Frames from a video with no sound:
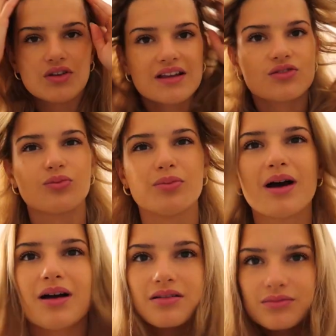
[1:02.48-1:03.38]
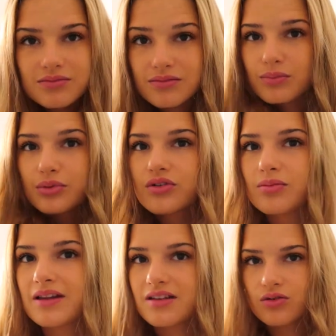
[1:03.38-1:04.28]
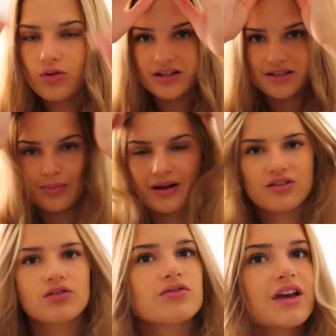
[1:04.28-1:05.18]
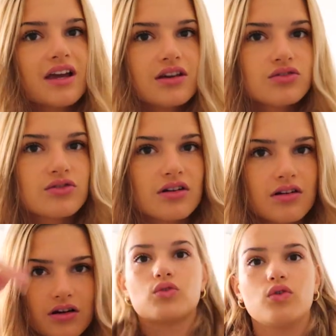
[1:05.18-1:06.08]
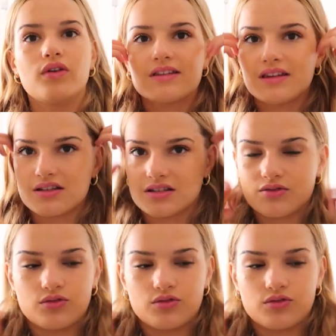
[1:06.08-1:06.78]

que là ils sont pas beaux ce matin quoi j'ai pas le temps de faire quelque chose hein. donc on va s'attacher les